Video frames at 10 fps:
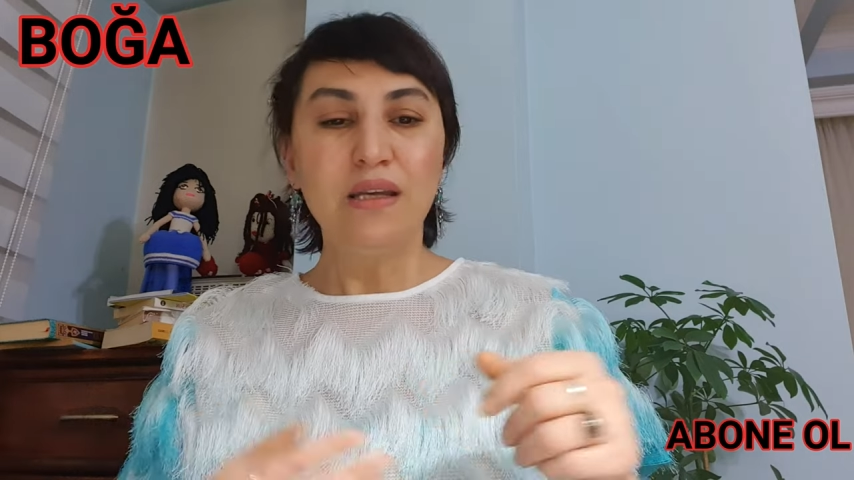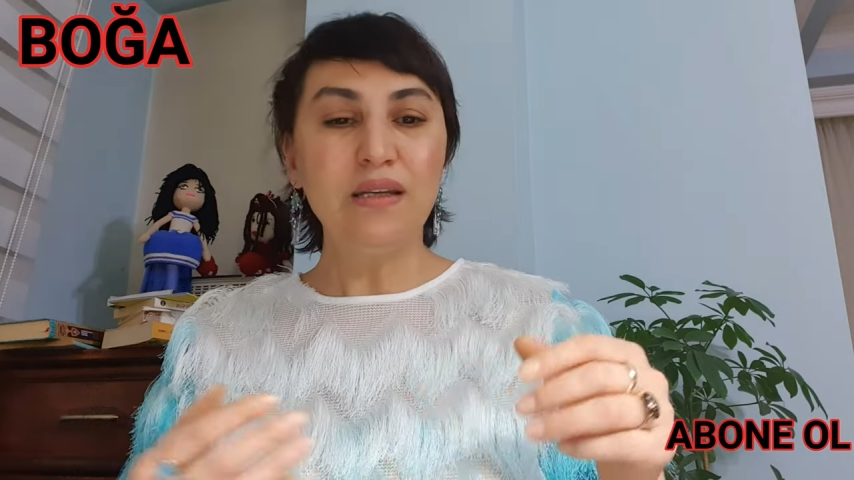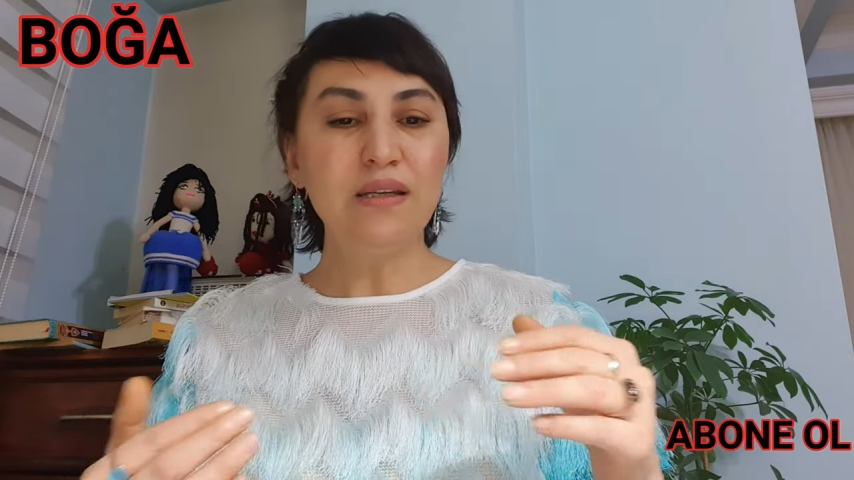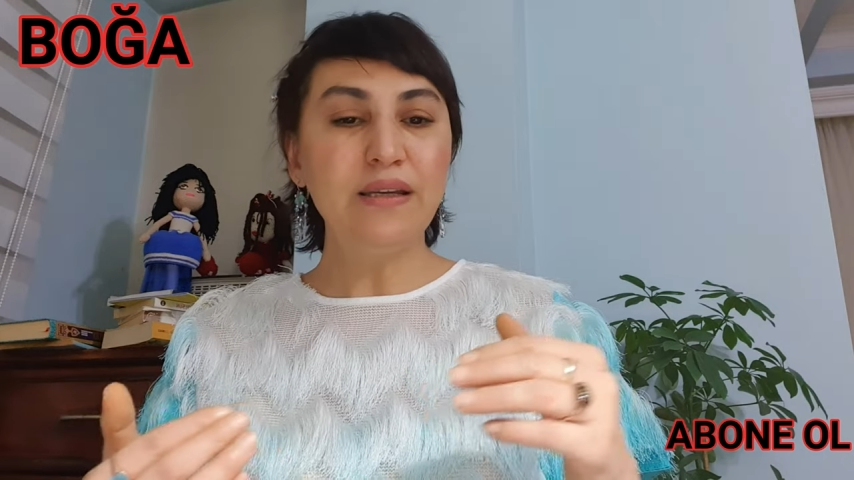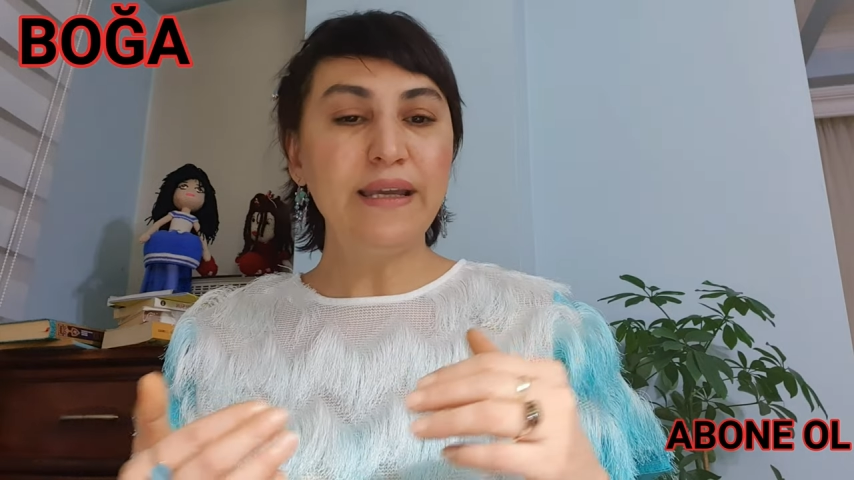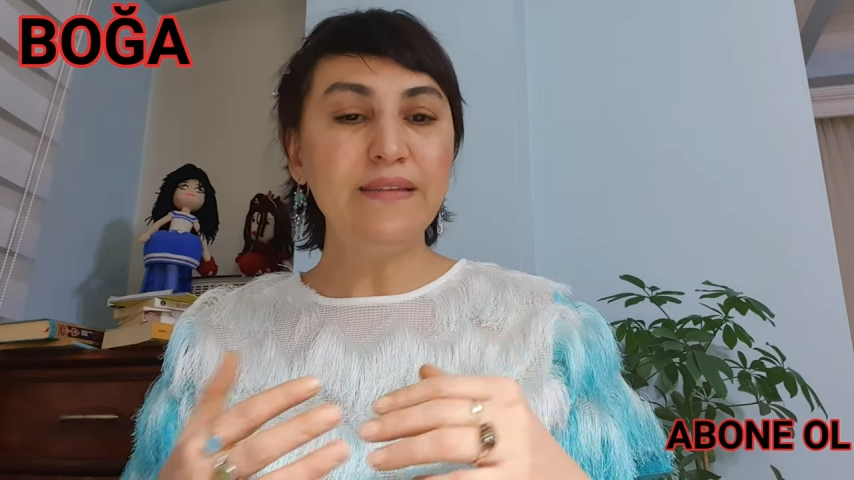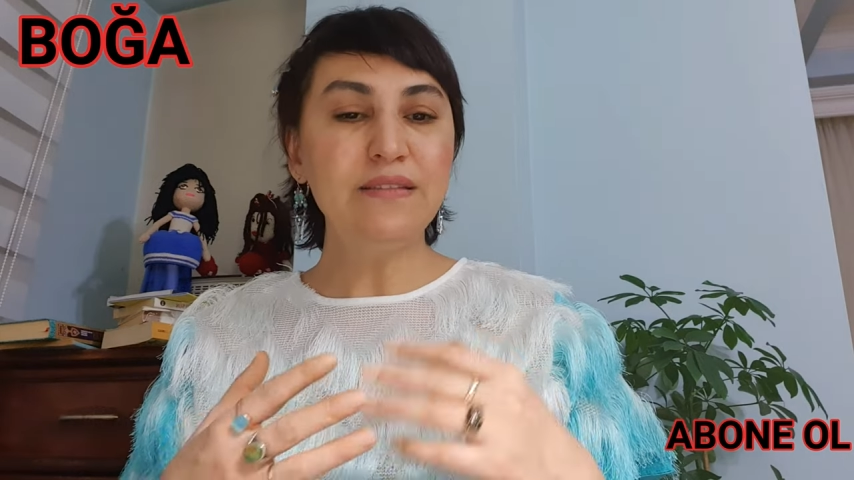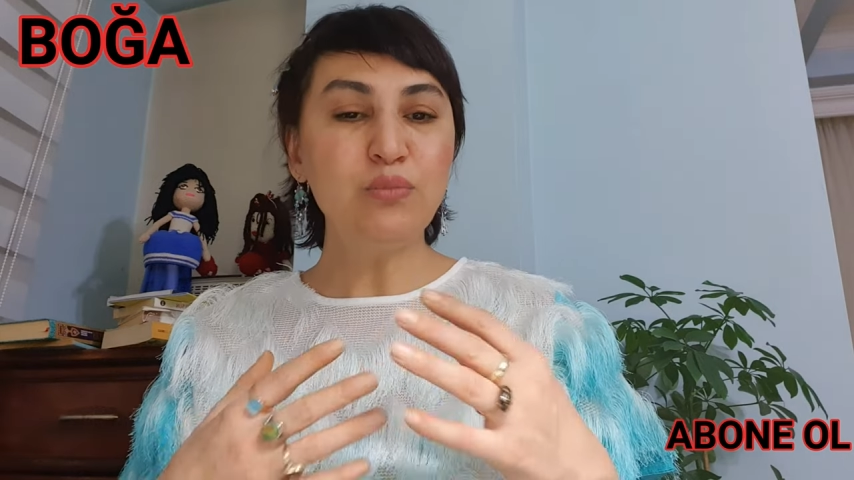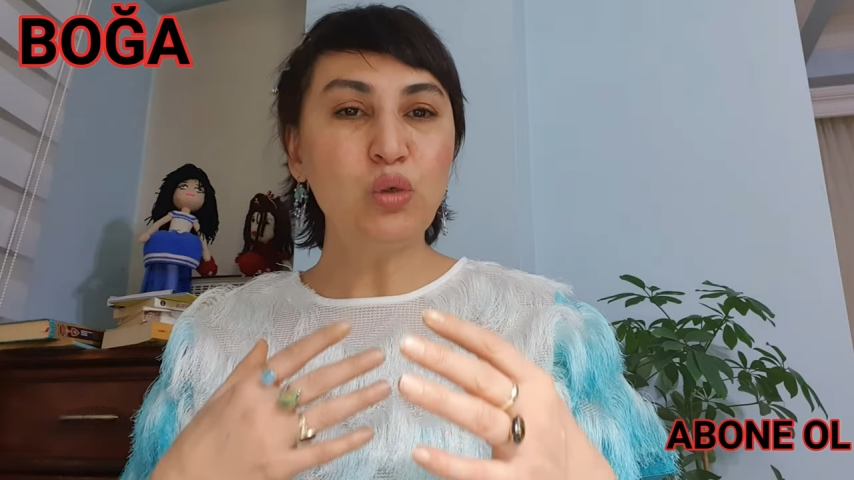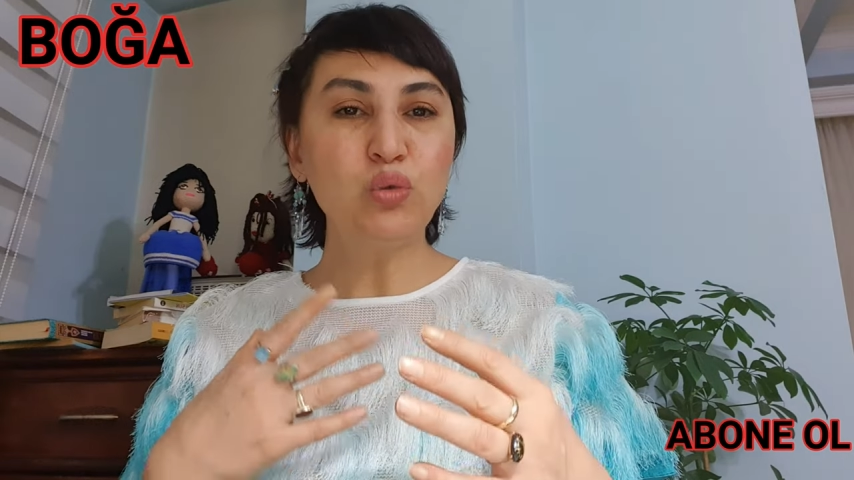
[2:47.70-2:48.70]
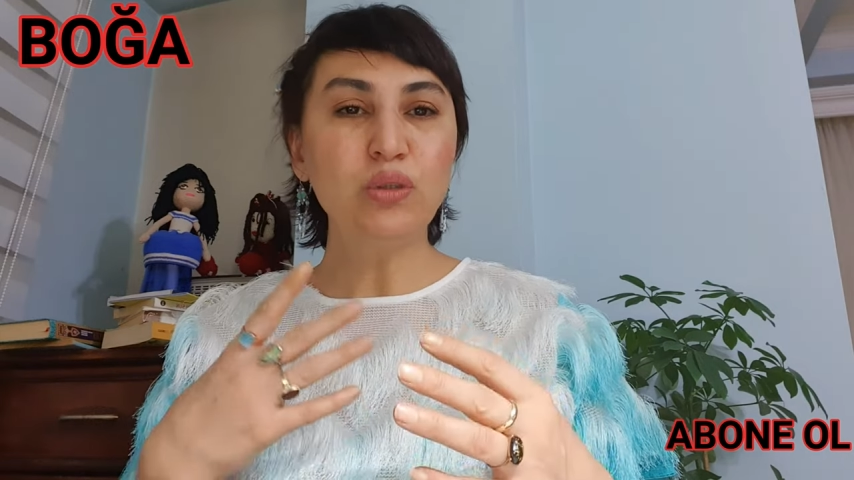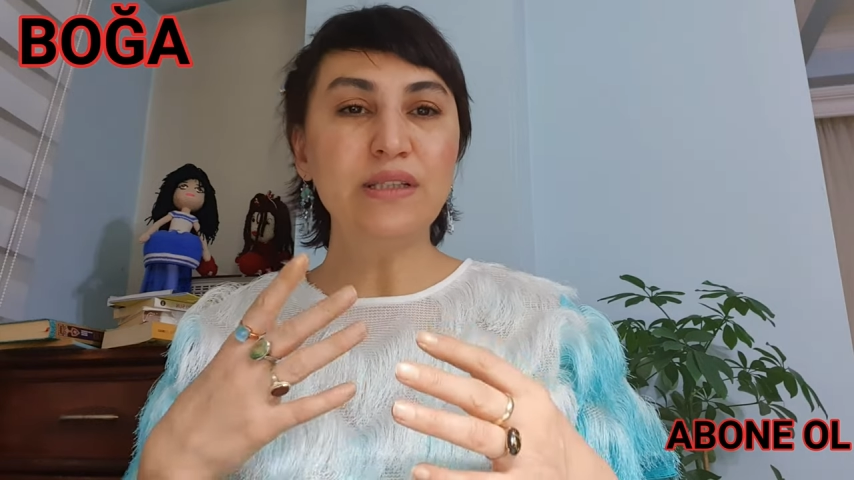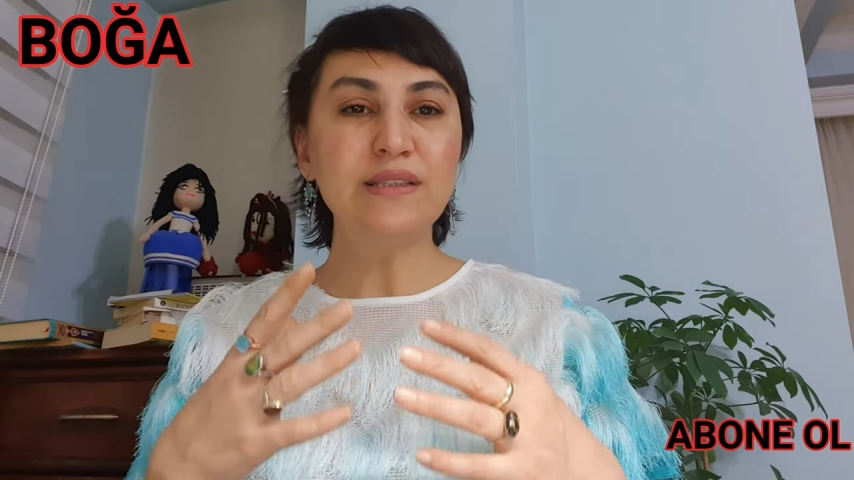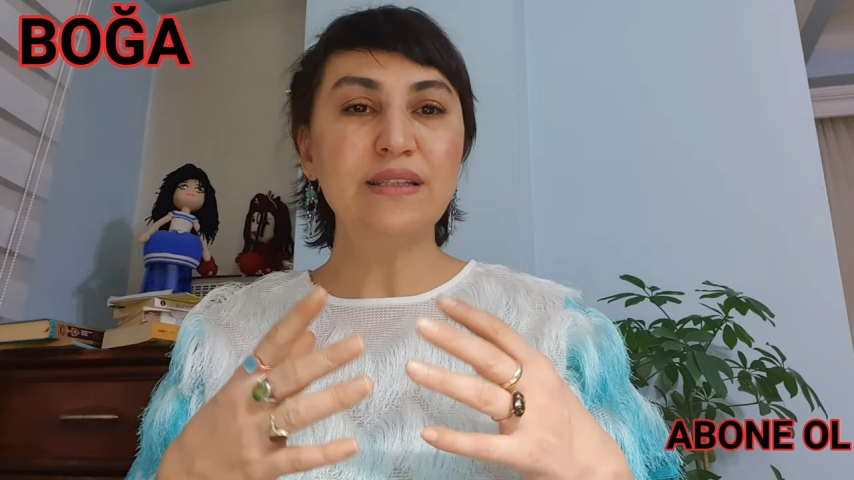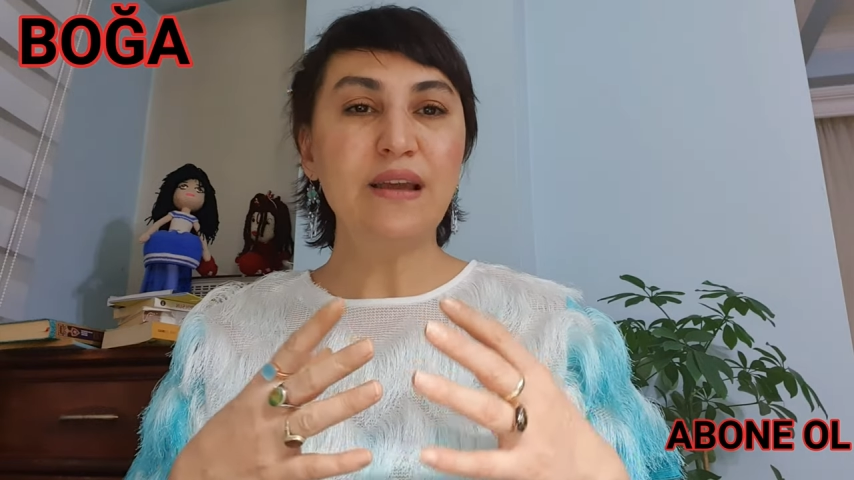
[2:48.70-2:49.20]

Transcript: Ee, eğitim konularınızda